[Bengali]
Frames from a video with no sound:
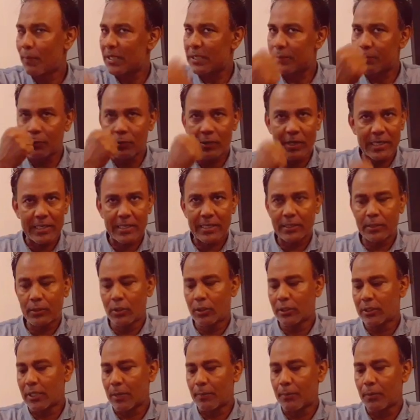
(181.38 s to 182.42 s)
পাসপোর্ট রাইখা দিল
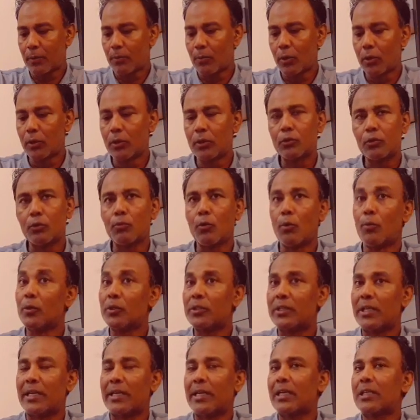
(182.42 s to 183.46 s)
তারপর বললো তুমি অমুক
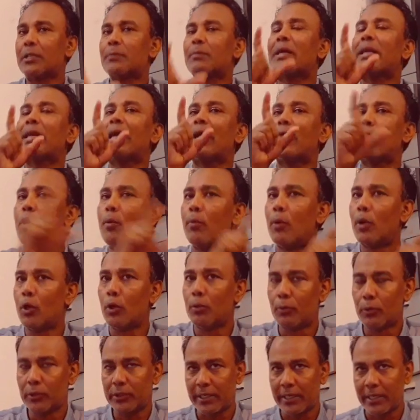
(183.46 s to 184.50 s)
তারিখে আসবা কেন বলো
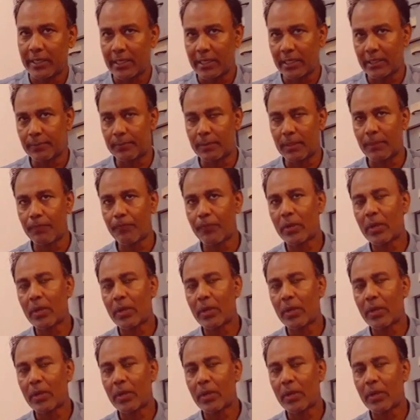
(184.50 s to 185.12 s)
অমুক তারিখে আসবা